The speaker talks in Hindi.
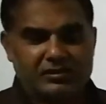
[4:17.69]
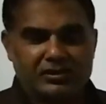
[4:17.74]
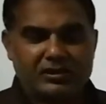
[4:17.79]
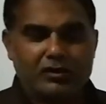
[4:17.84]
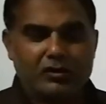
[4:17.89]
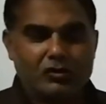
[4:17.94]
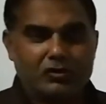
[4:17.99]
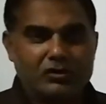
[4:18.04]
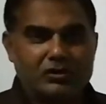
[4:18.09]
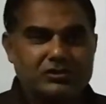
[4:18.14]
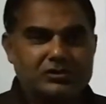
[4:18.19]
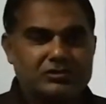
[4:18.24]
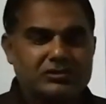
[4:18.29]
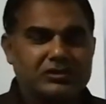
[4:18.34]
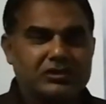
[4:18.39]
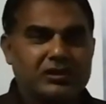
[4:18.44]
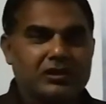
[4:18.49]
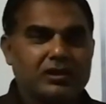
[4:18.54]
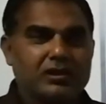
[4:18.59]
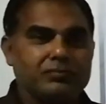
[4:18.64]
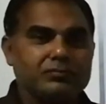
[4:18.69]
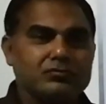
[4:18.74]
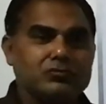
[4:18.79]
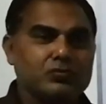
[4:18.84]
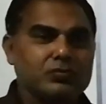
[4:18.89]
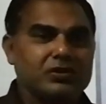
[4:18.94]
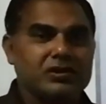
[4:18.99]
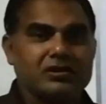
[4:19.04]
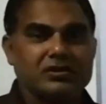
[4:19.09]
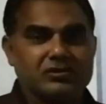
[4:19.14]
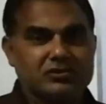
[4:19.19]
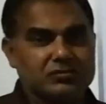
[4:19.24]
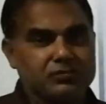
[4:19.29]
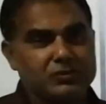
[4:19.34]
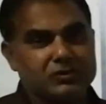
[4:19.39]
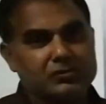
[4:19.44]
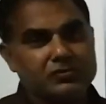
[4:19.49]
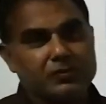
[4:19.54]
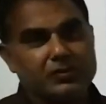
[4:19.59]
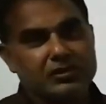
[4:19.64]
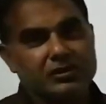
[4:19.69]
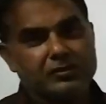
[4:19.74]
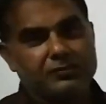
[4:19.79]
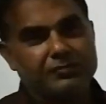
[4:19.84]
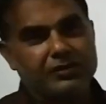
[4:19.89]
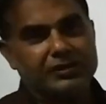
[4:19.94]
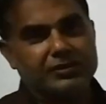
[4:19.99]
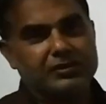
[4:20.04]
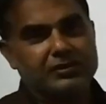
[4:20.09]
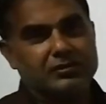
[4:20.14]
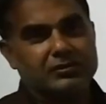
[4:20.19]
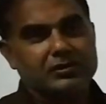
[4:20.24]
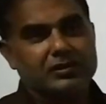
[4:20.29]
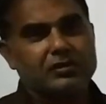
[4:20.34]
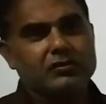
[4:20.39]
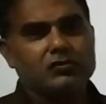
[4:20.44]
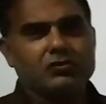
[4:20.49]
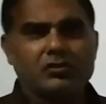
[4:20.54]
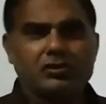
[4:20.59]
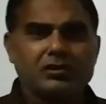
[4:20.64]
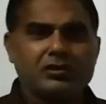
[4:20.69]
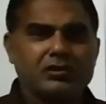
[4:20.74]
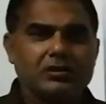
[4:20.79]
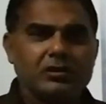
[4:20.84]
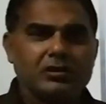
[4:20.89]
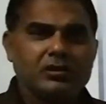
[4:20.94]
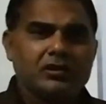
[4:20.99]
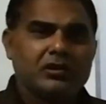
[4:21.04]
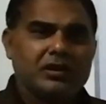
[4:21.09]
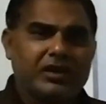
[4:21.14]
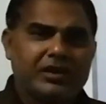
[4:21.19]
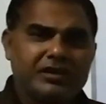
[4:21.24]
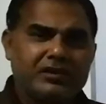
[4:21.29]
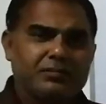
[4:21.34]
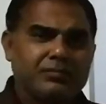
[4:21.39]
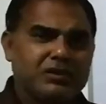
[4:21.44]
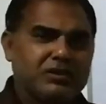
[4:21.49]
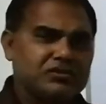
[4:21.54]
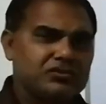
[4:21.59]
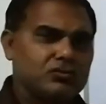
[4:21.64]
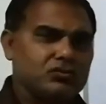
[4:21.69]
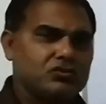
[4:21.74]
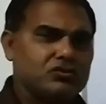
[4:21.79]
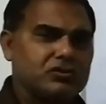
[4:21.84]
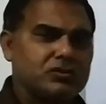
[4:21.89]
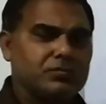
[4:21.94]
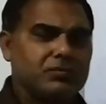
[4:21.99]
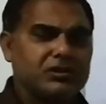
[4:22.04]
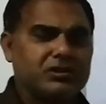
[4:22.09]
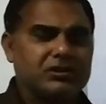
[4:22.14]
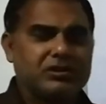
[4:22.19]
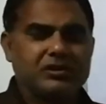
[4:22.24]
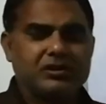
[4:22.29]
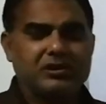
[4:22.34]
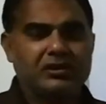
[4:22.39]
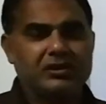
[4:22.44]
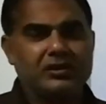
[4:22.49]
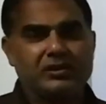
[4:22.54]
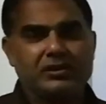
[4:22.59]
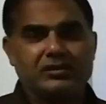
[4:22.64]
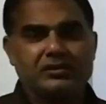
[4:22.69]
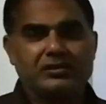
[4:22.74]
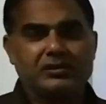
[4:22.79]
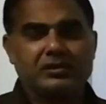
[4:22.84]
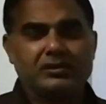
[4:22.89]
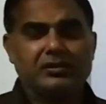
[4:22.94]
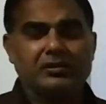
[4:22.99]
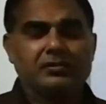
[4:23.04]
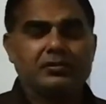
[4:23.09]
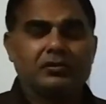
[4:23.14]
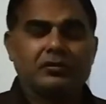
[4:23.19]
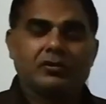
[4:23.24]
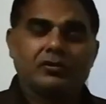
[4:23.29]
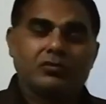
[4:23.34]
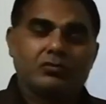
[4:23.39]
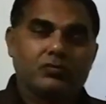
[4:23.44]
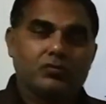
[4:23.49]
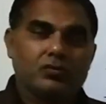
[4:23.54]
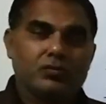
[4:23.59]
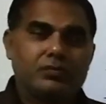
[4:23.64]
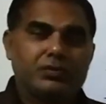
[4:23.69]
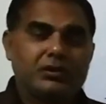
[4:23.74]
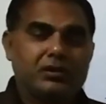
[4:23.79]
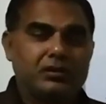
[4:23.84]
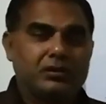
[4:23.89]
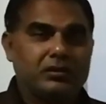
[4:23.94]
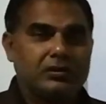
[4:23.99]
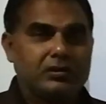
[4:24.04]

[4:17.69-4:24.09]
का ओकेजन है हम तुम्हें क्रिसमस पर इनवाइट करते हैं क्योंकि आयरन मास्टर उसकी बेटी अकेले रहते हैं वो भी